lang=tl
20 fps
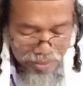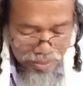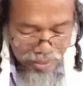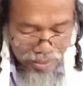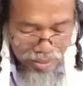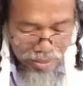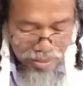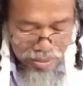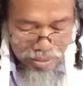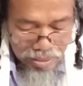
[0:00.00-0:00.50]

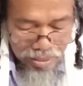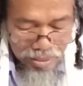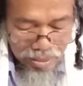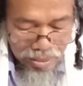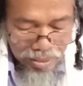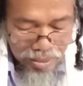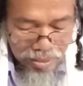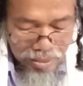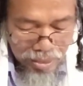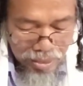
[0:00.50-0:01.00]
Okay?
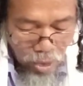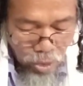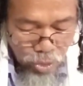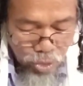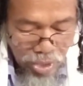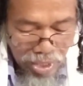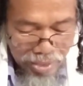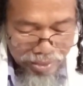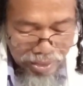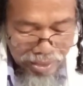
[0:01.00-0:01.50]
Thou
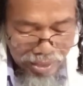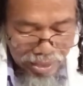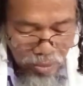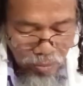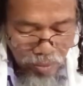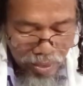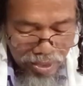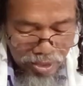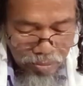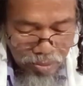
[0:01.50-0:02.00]
shalt in any
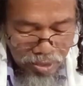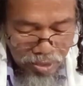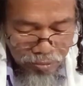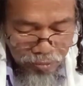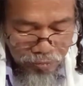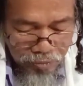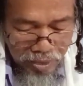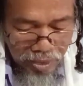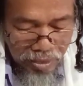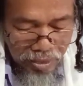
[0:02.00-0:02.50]
wise, verse
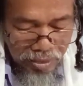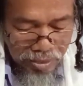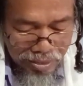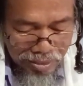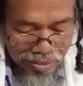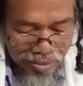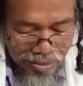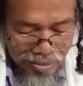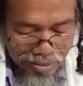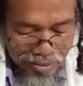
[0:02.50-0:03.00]
15,
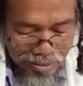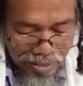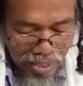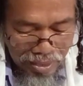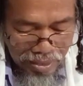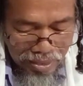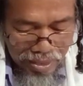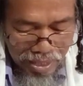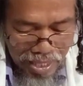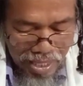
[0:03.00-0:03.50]

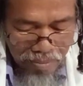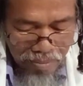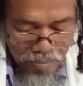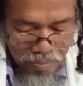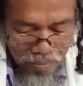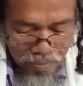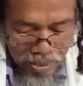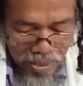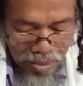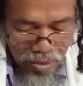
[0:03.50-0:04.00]
set
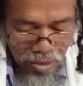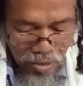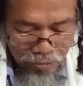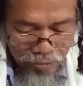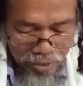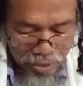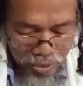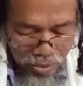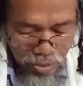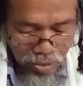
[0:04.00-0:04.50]
him king
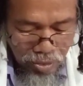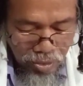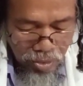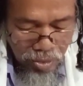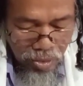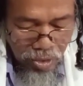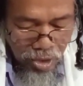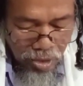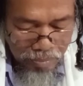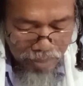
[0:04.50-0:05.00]
over
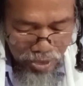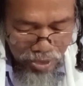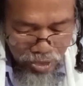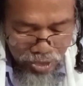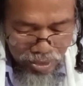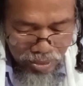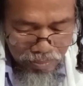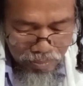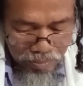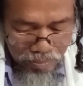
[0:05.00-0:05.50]
you, whom
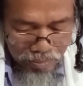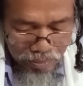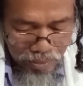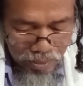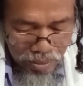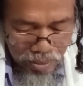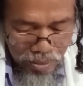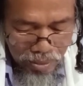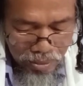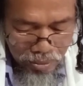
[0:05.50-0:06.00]
Hashem,
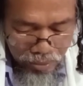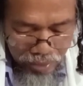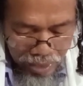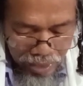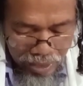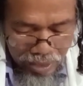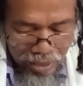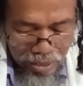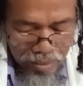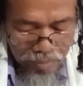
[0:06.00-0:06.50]
your
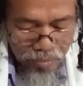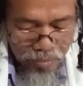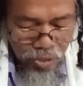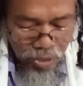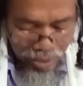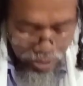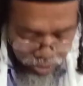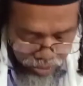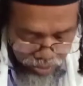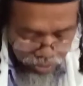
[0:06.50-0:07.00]
Elohim,
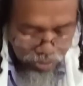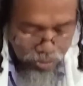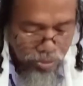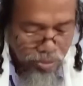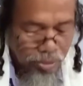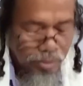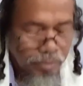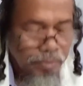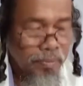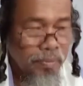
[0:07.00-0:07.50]
shall
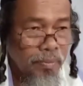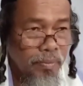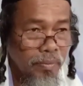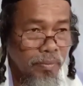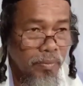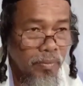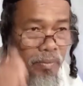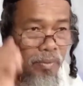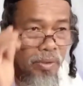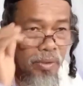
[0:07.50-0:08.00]
choose.
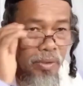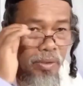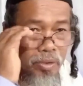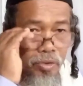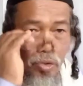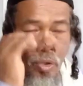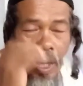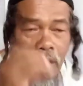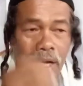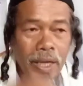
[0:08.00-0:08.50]

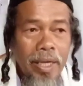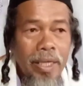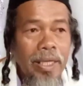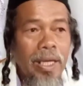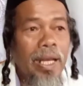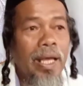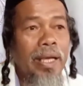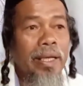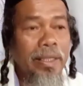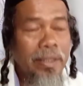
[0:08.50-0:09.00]
So, ang
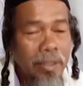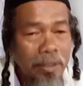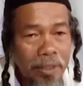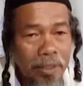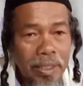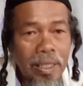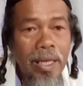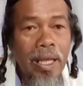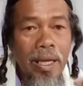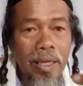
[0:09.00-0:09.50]
kanilang
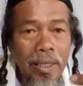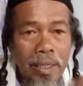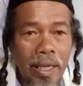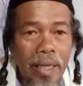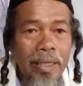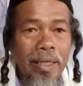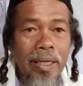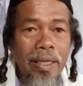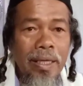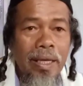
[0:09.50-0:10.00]
isisit lang na
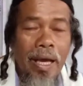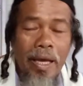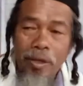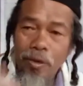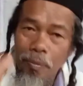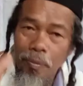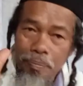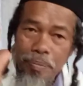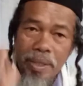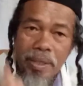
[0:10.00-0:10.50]
king
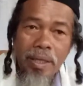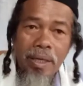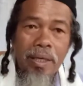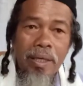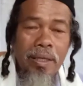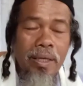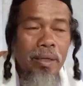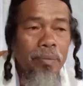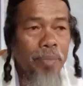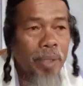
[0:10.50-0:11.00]
ay yung
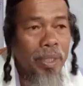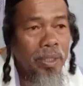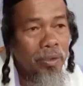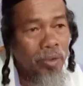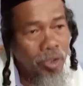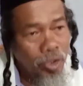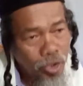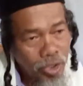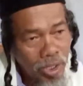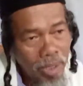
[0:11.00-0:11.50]
pinili ng
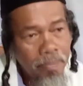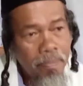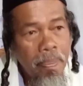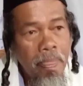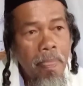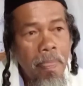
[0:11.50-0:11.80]
Panginoong Hashem.